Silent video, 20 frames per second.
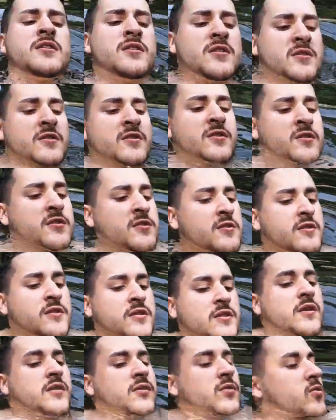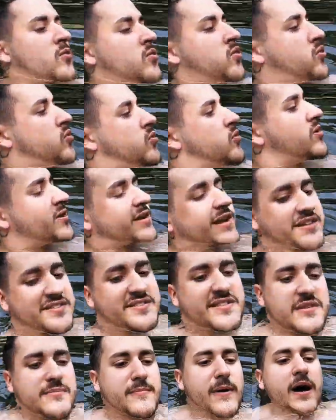dir nicht kalt ist. Jetzt
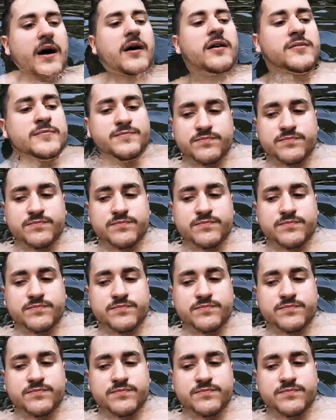nicht mehr.